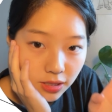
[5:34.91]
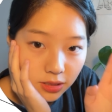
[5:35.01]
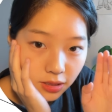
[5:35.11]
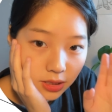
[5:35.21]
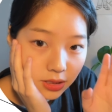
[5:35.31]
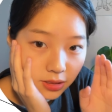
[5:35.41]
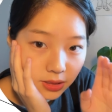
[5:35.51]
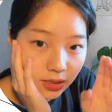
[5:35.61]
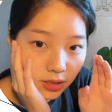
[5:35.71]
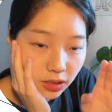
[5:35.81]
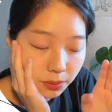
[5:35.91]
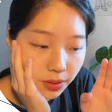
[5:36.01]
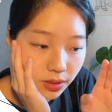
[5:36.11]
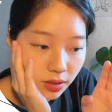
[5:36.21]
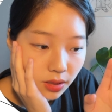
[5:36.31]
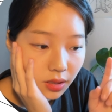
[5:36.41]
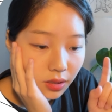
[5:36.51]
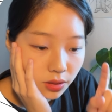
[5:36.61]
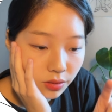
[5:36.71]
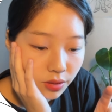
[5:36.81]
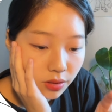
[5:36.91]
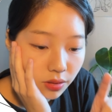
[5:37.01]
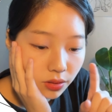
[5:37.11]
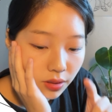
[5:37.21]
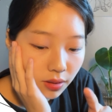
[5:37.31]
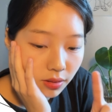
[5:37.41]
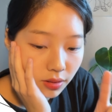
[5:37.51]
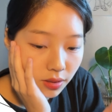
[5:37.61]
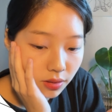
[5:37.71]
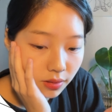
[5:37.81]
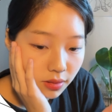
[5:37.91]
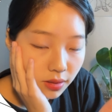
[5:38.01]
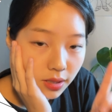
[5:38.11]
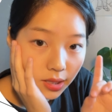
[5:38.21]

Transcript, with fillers: 스케치를 한 다음에 어 이거 이거 이거